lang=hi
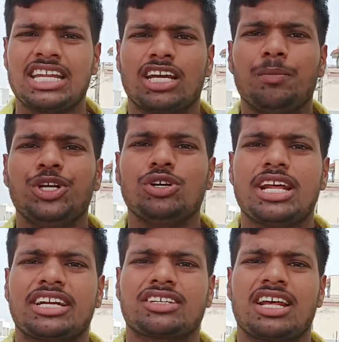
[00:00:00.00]
गाने के वीडियो
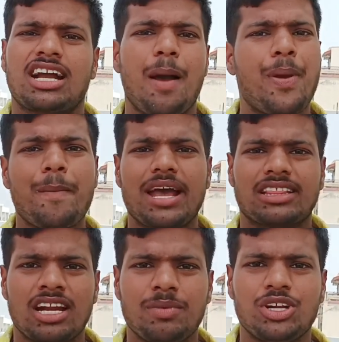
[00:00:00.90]
डायरेक्टर है काफ़ी
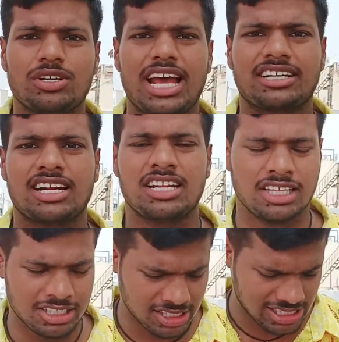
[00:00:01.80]
बेहतरीन वीडियो डायरेक्टर है
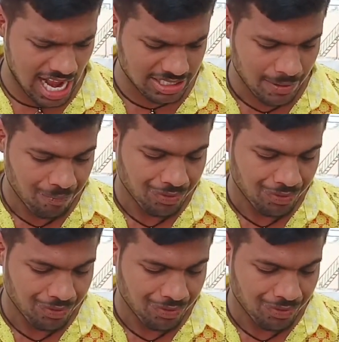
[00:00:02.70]
नीतीश राज